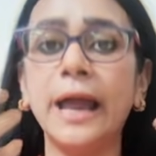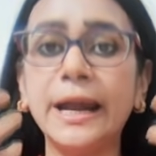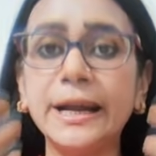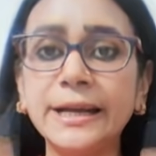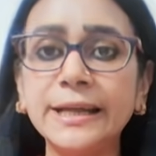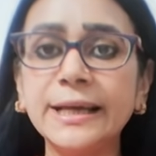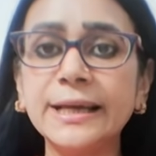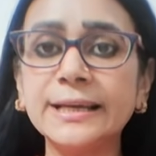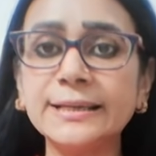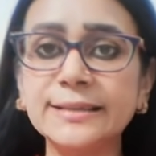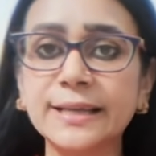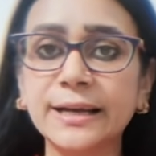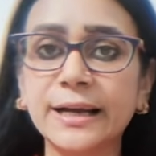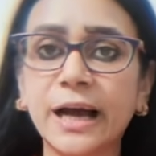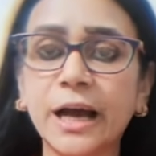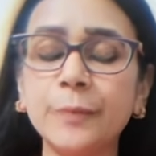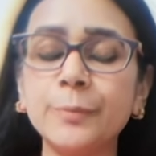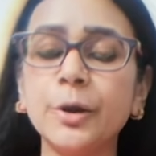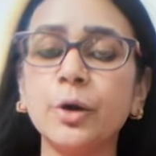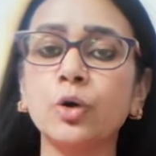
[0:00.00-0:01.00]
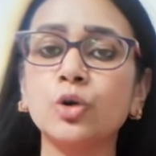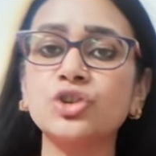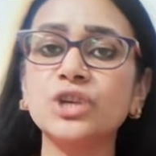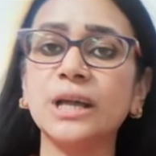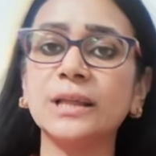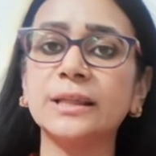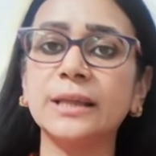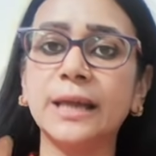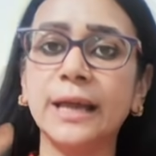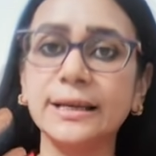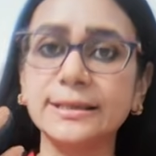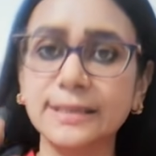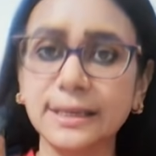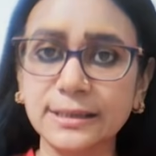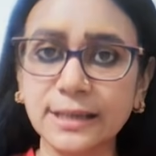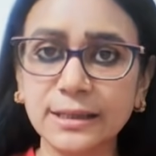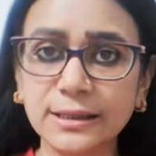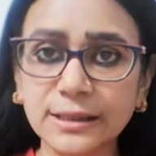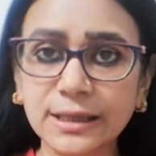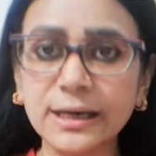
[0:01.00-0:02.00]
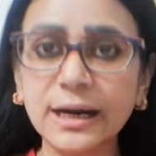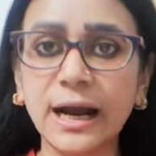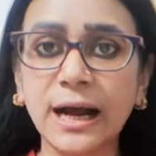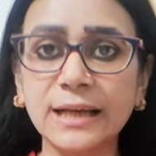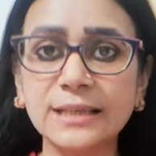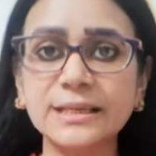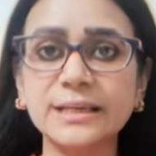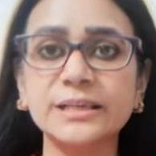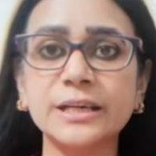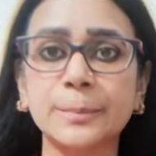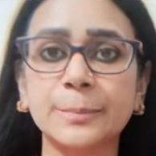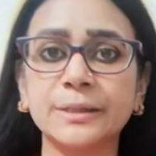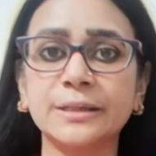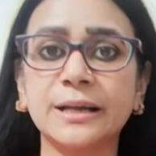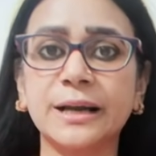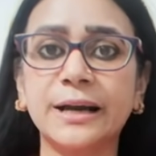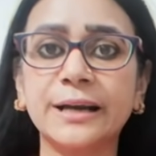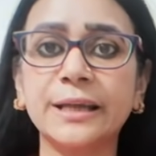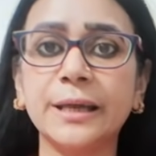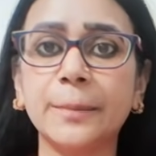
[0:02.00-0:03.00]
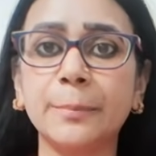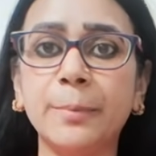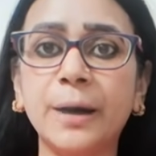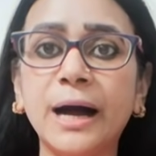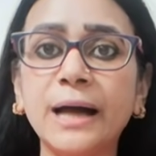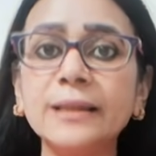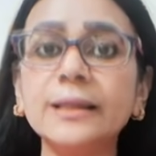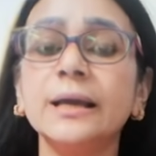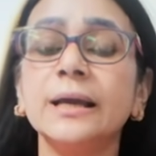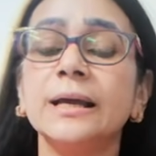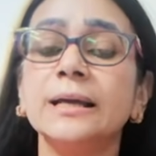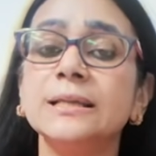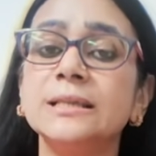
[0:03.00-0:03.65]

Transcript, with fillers: एनडीए की सरकार में हो जाती है 77 आज के शपथ ग्रहण के बाद